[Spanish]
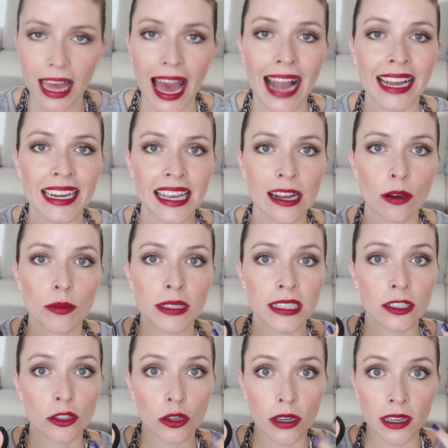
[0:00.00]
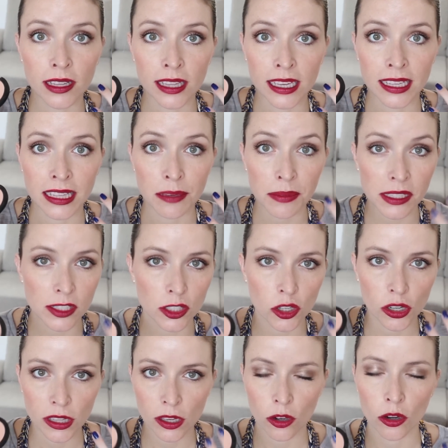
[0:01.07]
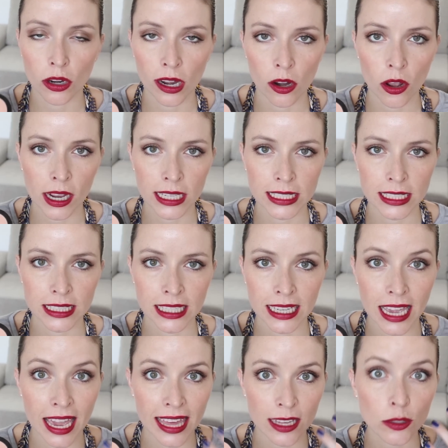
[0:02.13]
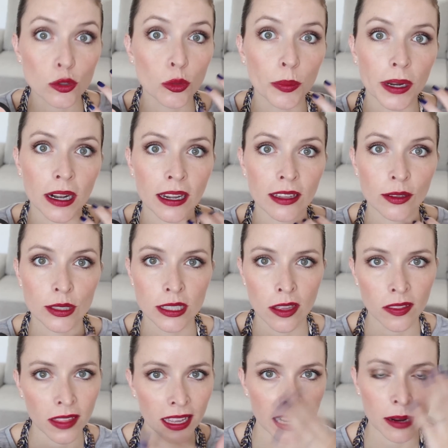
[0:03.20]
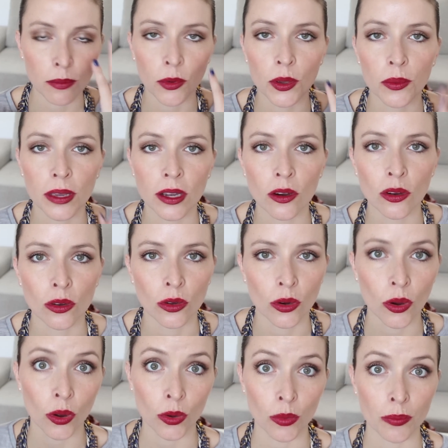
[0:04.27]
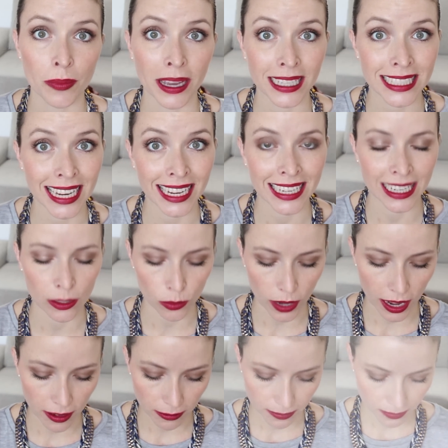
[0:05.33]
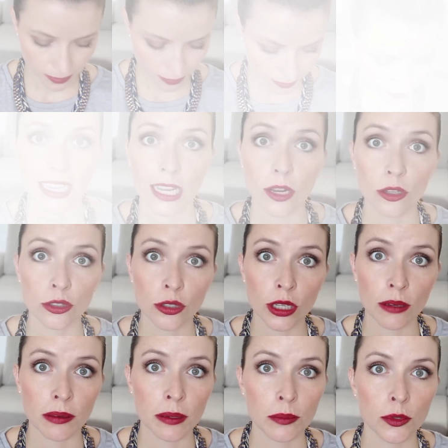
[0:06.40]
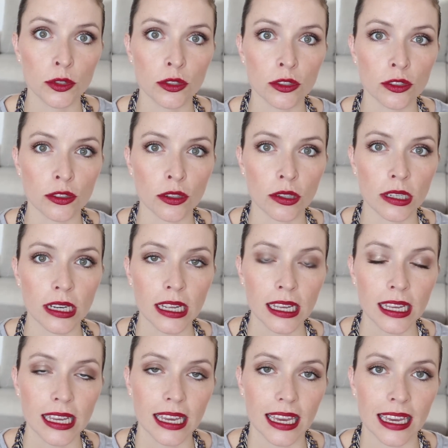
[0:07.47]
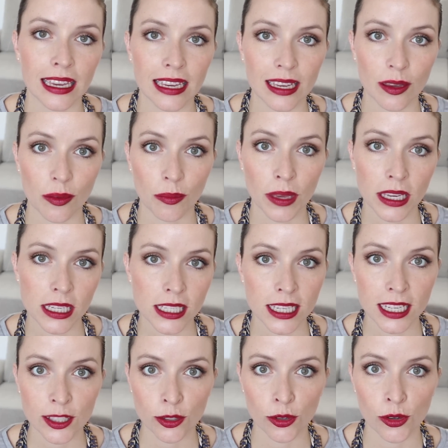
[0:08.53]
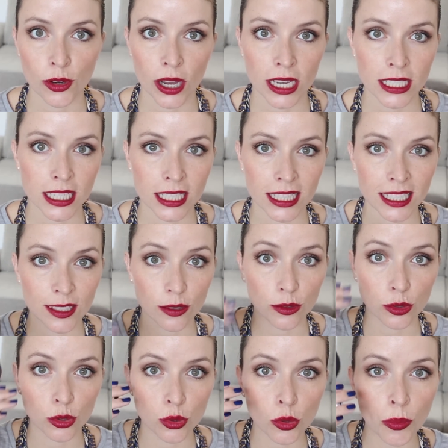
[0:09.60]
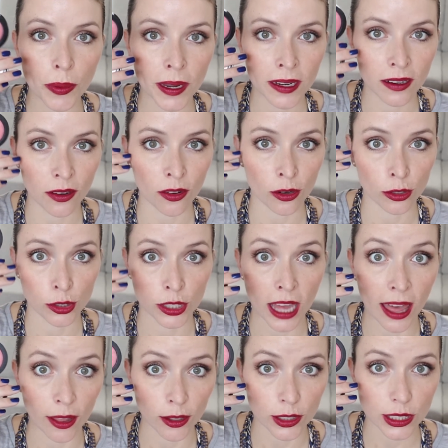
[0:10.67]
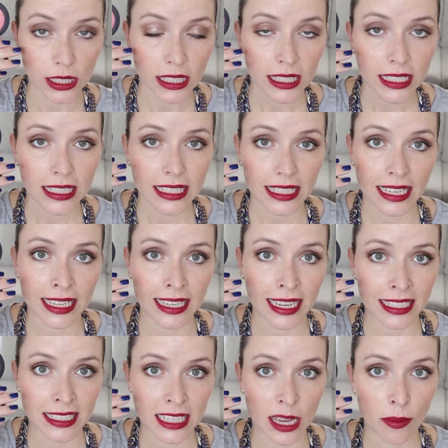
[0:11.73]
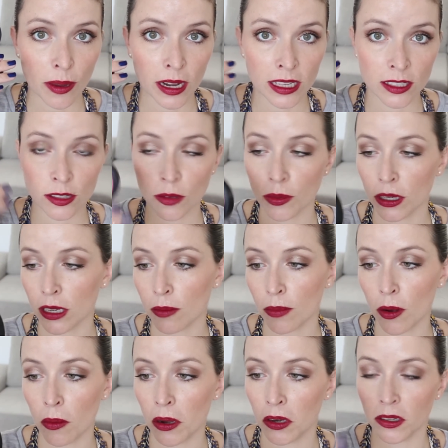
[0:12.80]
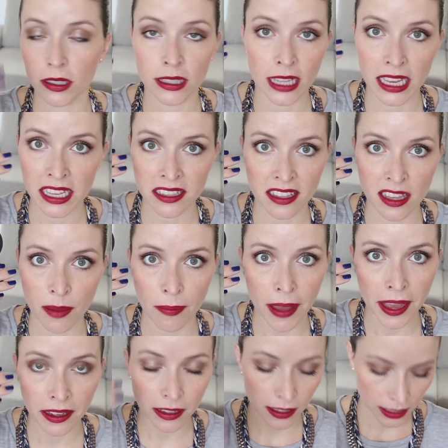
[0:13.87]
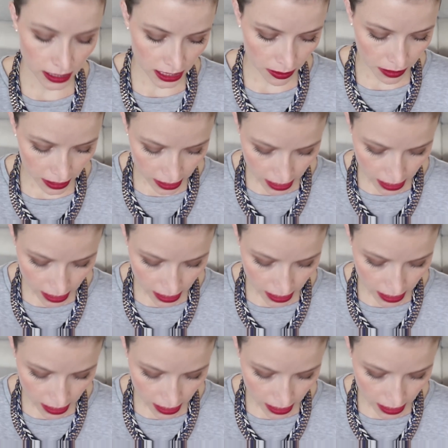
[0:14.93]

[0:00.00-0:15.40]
Agrega como ese toque de dimensión y de color a los cachetes que queda súper lindo y se integra muy bien con, un maquillaje natural. Y lo otro que vi mucho son eh, mejillas o cachetes súper rosados. Eh, así que para eso, por ejemplo, bueno, está este de MAC que se llama